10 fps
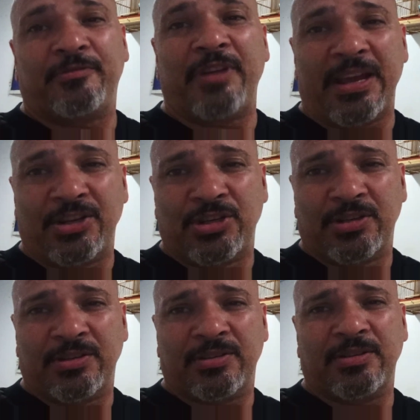verde
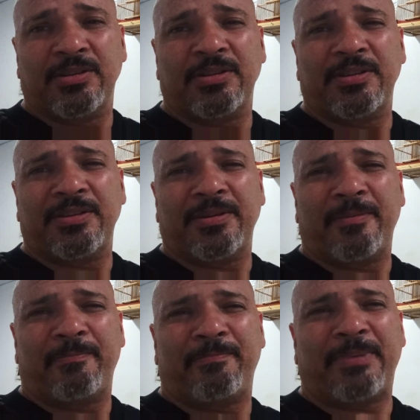
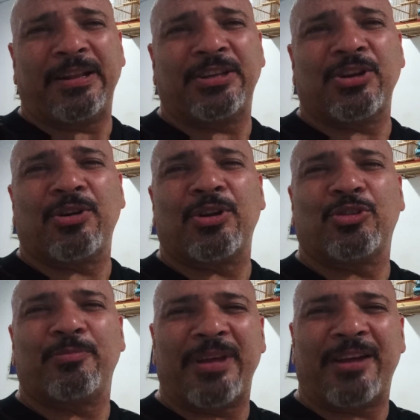para deixar o
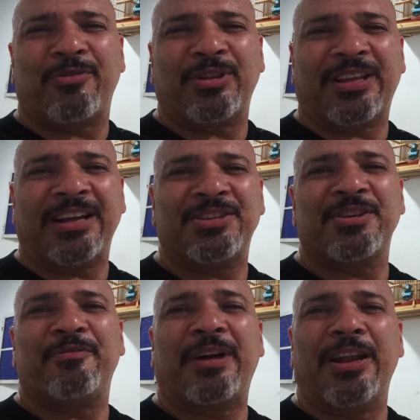garoto bem à vontade.
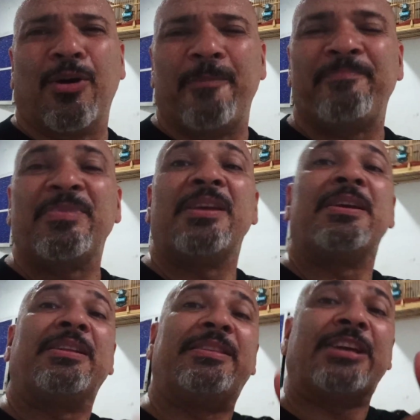Valeu?
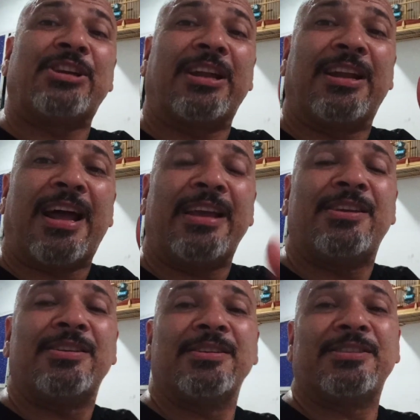Deixa aquele
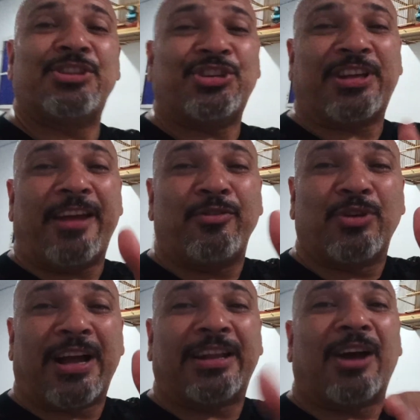like, se inscreve
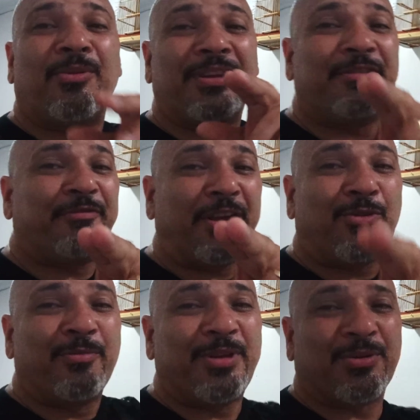no canal e vem
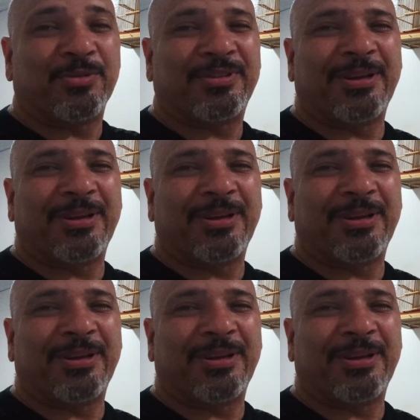comigo.